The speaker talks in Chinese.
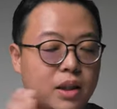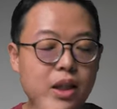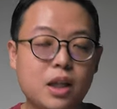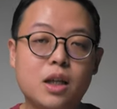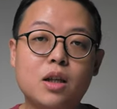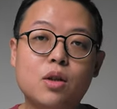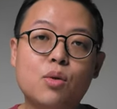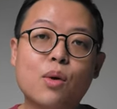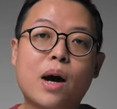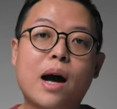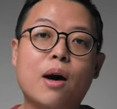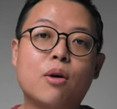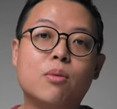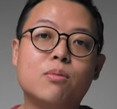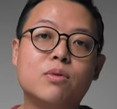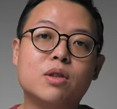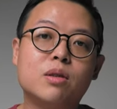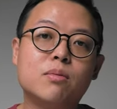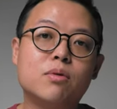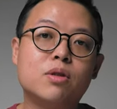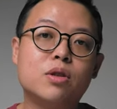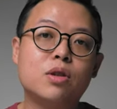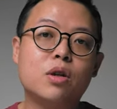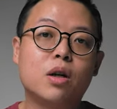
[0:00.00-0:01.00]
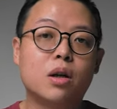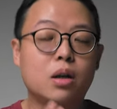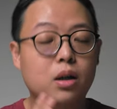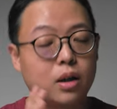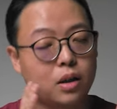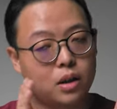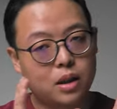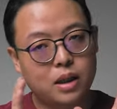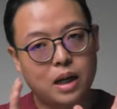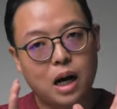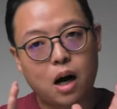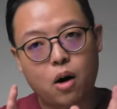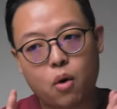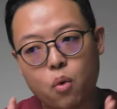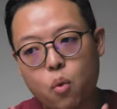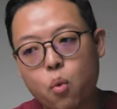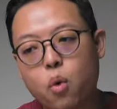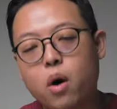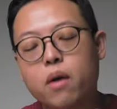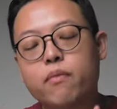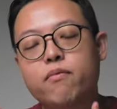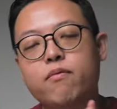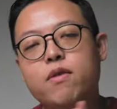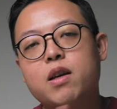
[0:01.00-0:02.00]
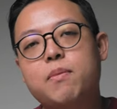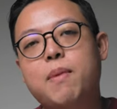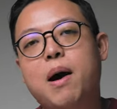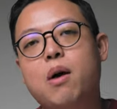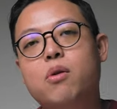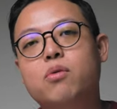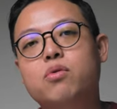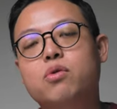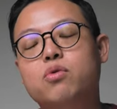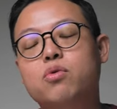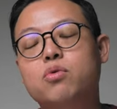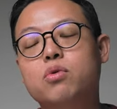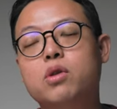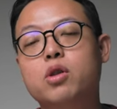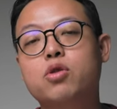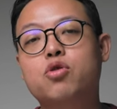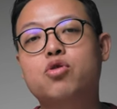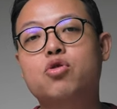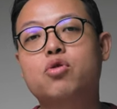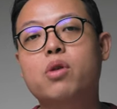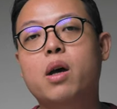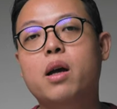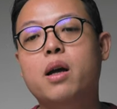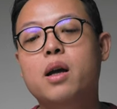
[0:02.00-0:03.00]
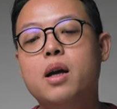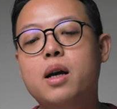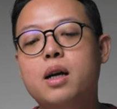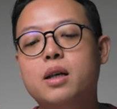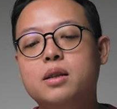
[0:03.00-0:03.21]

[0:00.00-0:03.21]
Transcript: 第一段我们是不是用了高温一百五十度的水？